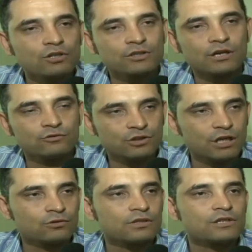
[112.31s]
Lógica, o
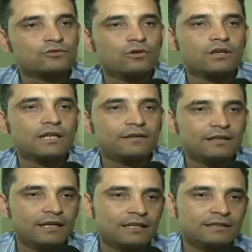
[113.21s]
diretor da escola
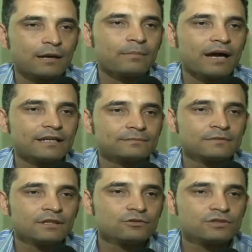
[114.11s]
ele, ele trabalha
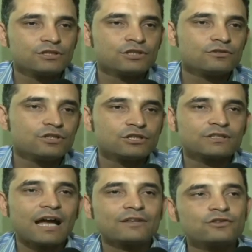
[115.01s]
no sentido de
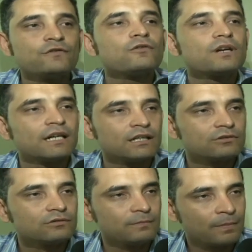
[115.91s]
estar
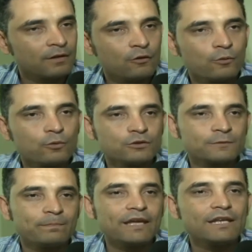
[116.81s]
divulgando
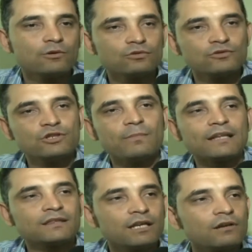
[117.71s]
os períodos de
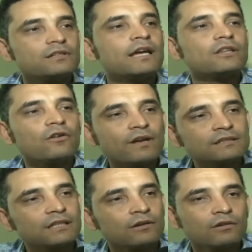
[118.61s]
matrícula e
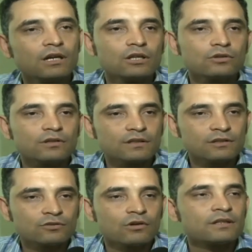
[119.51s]
renovação. Todas
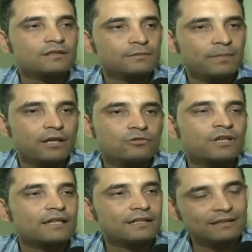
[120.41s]
as escolas nesse período
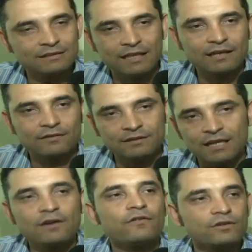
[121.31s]
já de,
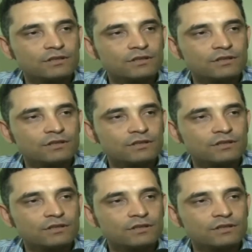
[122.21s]
devam